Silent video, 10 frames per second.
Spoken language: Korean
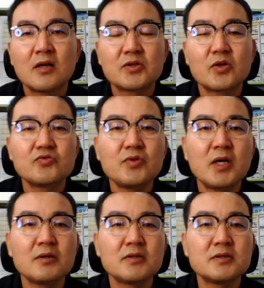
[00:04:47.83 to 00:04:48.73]
더
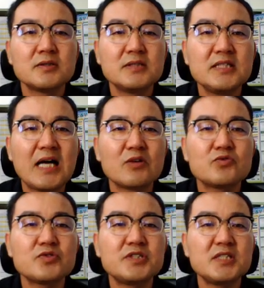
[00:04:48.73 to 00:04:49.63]
중요한 거는 이
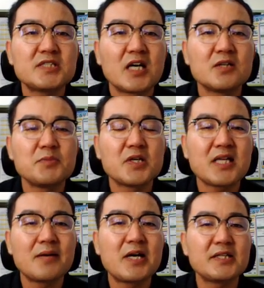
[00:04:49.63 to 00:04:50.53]
양주시 장흥면
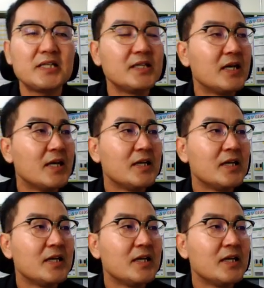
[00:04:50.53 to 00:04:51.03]
사마리